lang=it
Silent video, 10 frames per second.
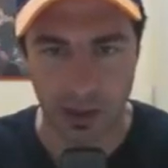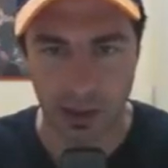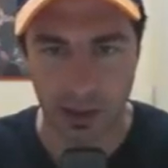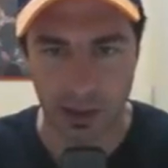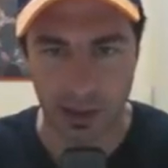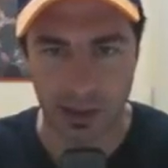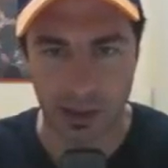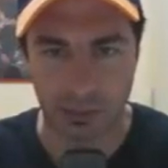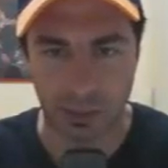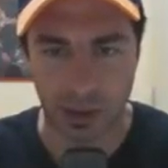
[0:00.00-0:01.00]
e
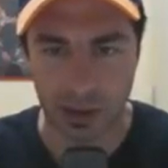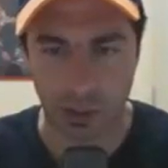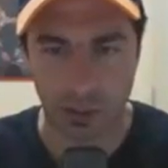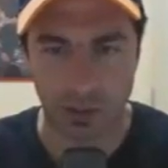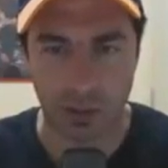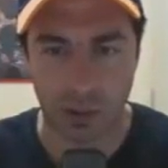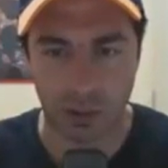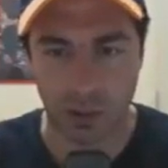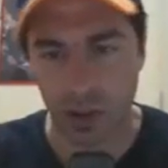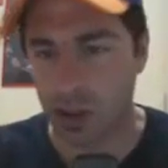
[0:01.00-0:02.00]
diamo un po' di kill in questo modo